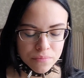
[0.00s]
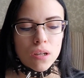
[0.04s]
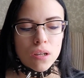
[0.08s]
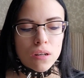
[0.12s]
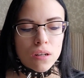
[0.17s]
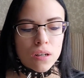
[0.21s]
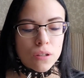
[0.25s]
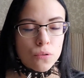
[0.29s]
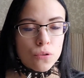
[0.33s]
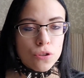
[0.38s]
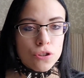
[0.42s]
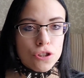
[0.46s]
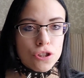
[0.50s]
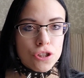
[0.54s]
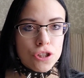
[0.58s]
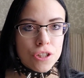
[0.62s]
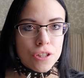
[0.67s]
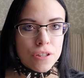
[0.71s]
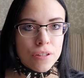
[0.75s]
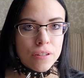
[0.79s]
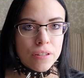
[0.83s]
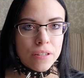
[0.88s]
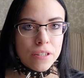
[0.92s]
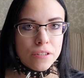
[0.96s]
Короче,
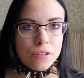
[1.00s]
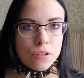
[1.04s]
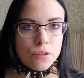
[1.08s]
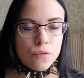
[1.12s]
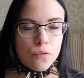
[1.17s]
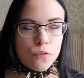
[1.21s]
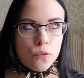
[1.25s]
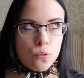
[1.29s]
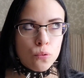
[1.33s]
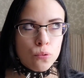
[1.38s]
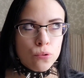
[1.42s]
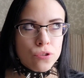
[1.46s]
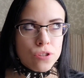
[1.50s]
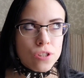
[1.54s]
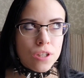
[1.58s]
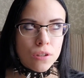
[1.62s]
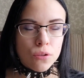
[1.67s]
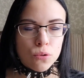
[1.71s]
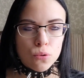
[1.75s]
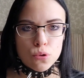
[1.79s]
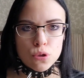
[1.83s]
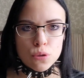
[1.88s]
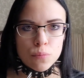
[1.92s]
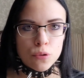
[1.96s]
этот вкус я
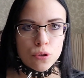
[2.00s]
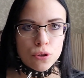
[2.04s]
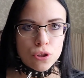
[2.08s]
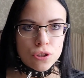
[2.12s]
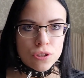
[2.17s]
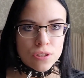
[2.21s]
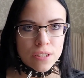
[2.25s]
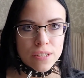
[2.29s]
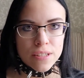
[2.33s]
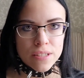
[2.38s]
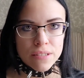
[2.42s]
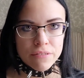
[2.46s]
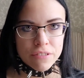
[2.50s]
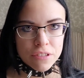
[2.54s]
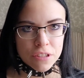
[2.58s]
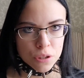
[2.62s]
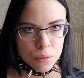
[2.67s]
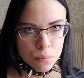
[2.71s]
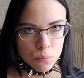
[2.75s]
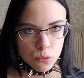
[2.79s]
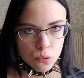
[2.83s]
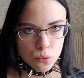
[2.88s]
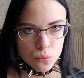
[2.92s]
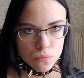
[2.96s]
тоже больше заказывать не
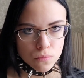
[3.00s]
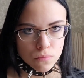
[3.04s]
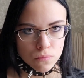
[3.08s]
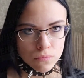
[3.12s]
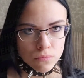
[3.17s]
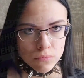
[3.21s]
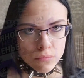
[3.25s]
буду.